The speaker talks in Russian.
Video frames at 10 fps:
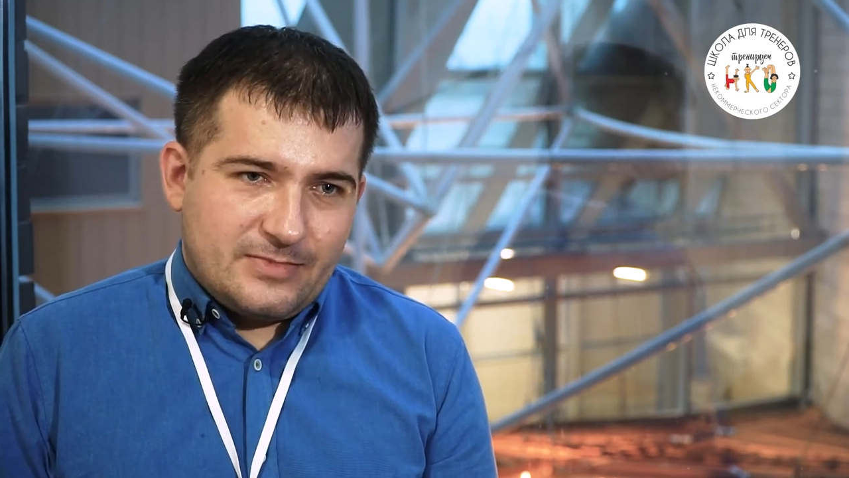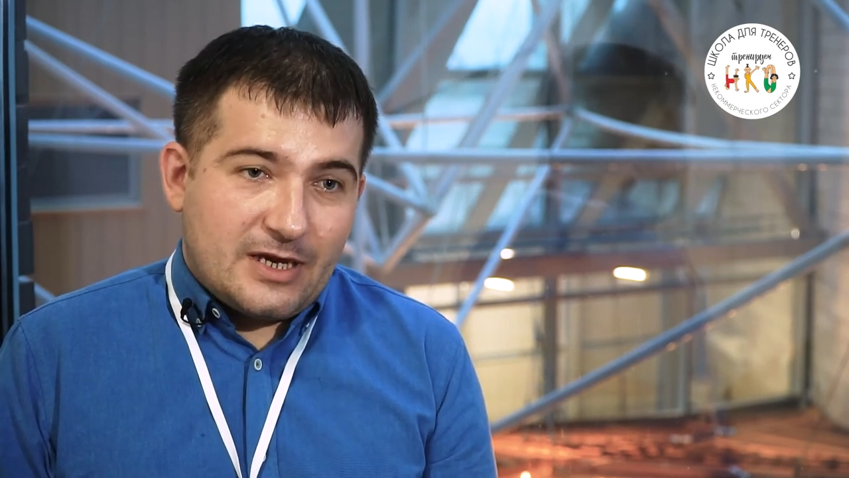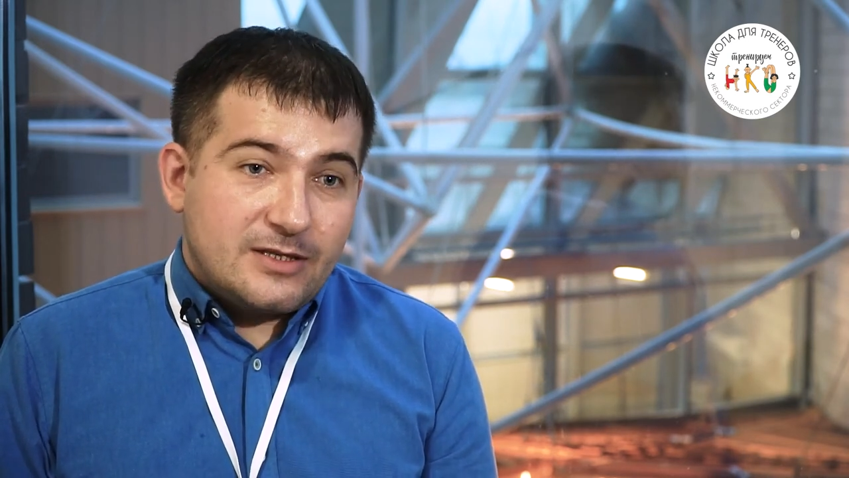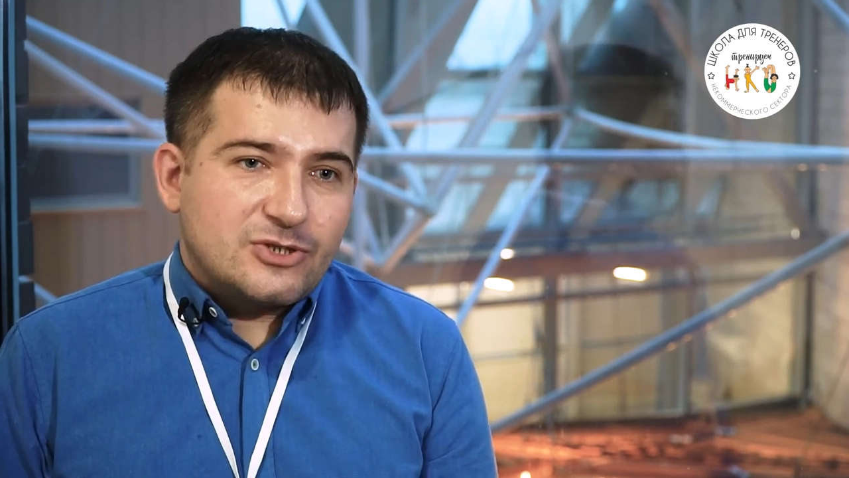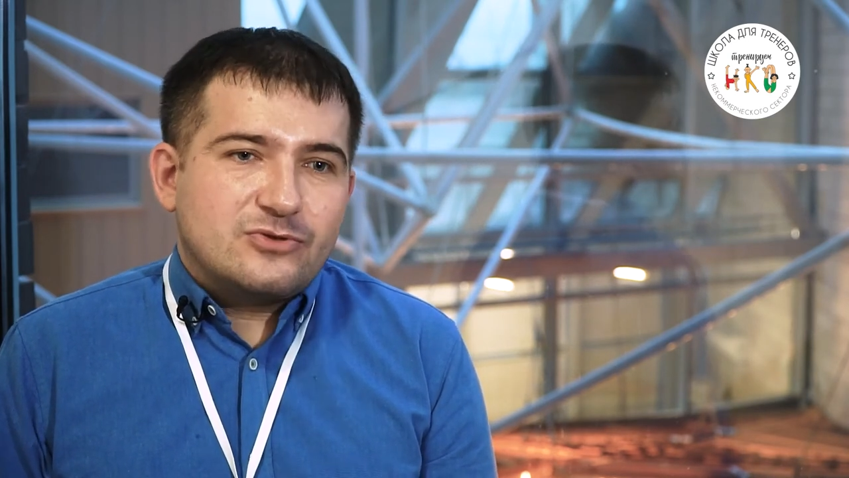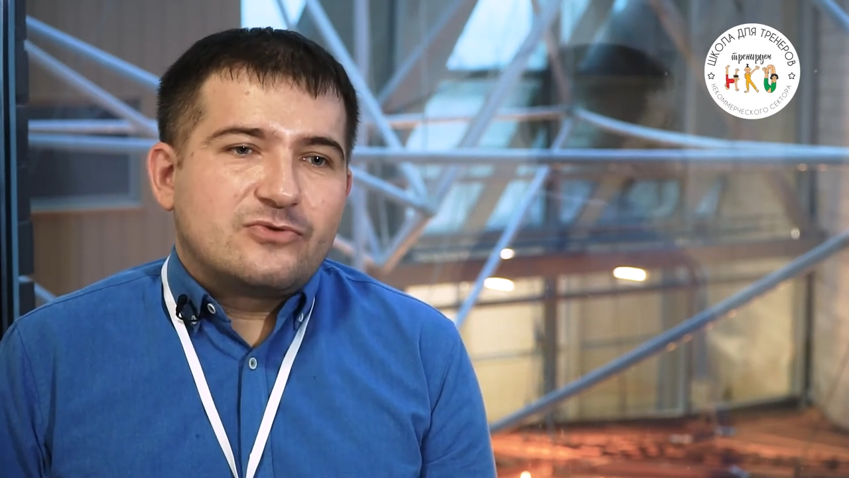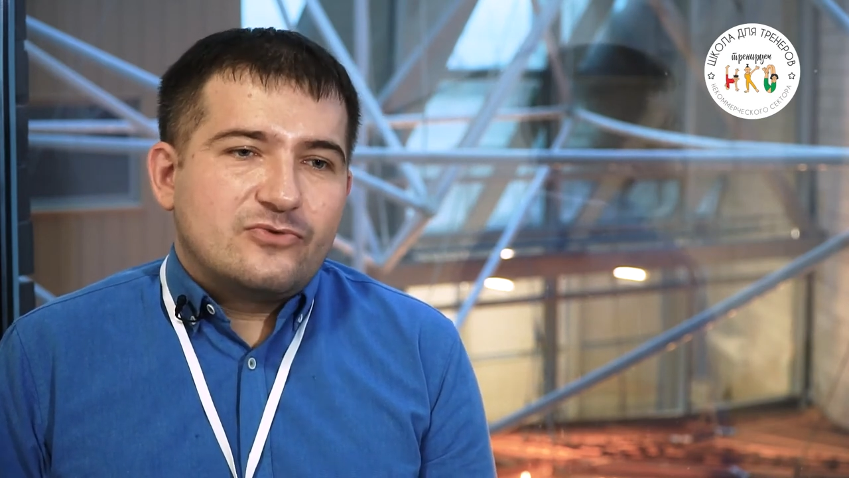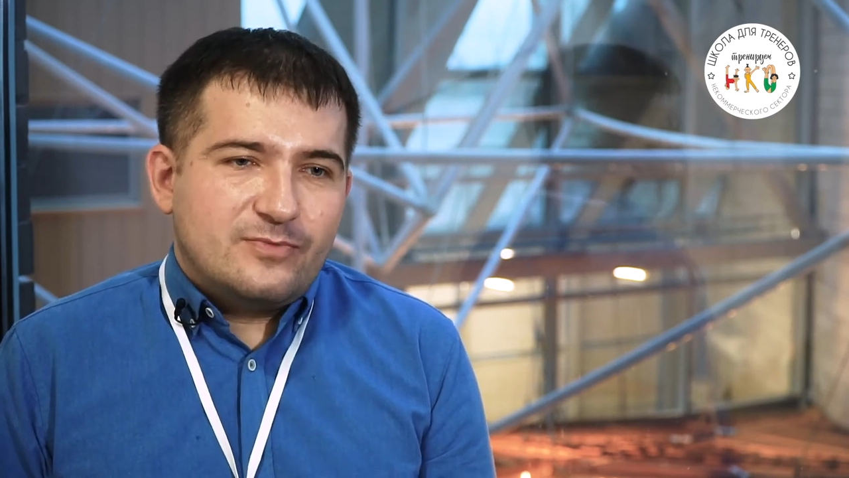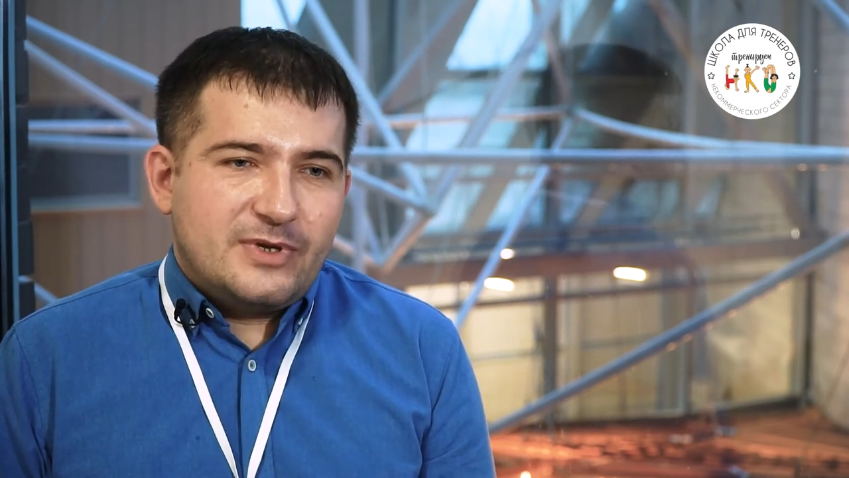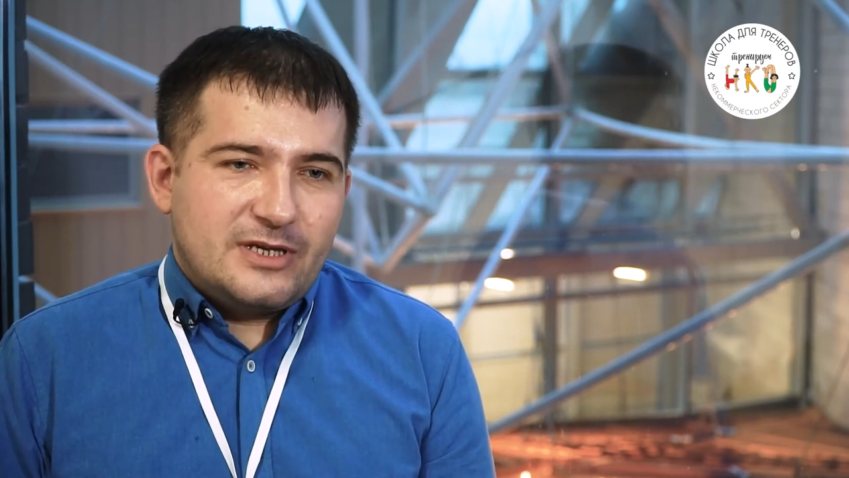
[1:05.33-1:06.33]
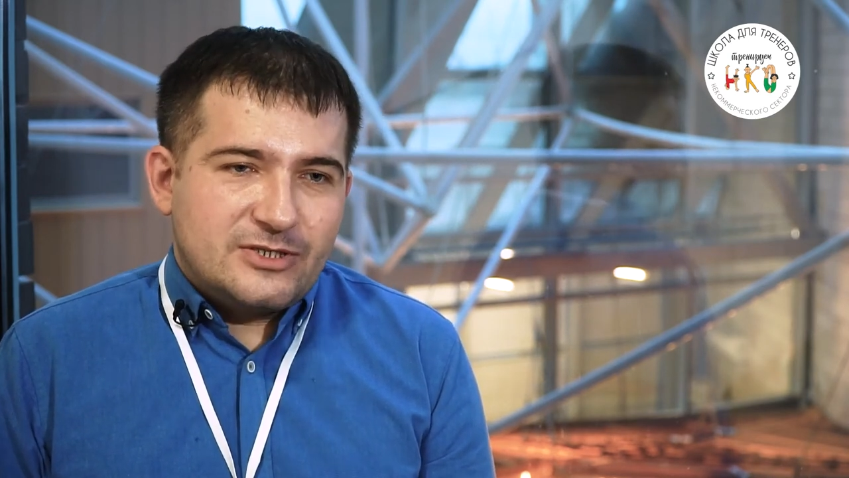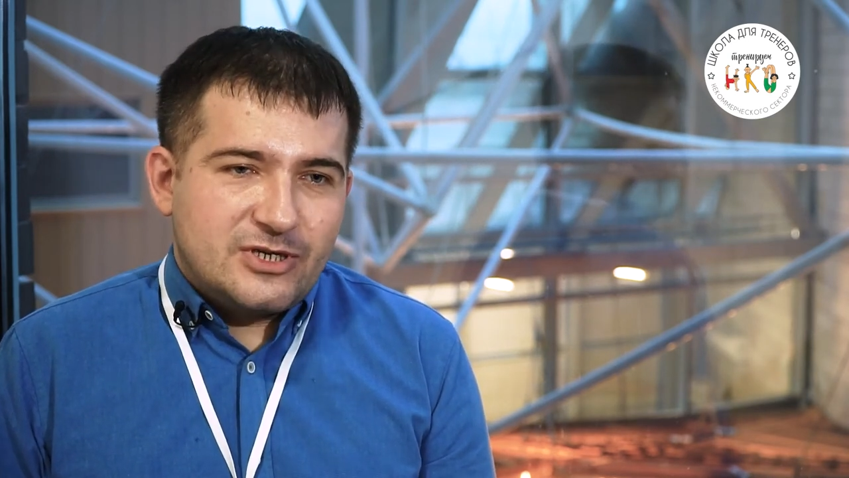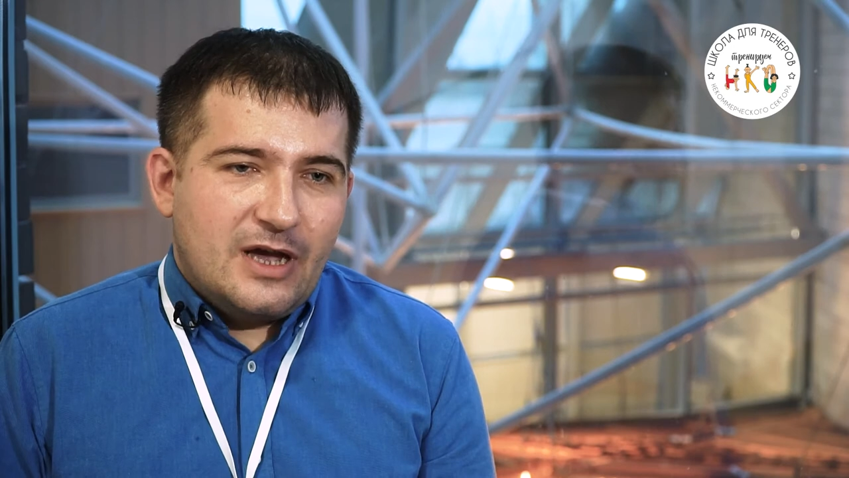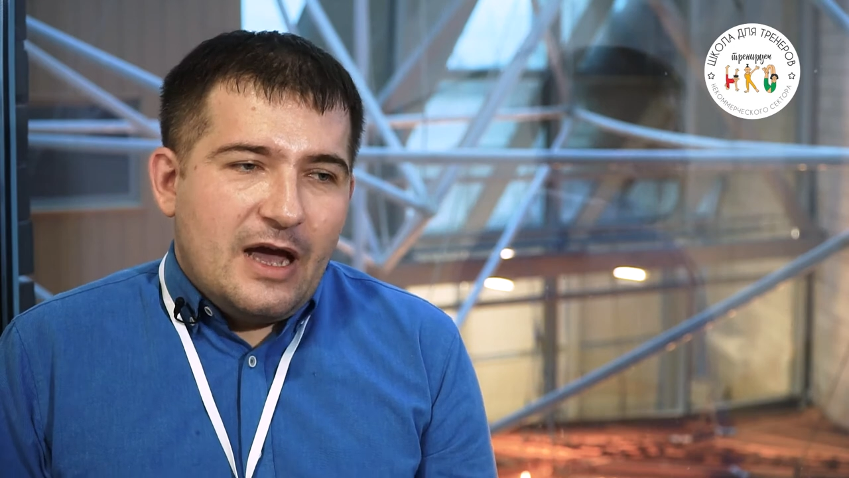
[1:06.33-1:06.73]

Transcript: когда что-то умеешь,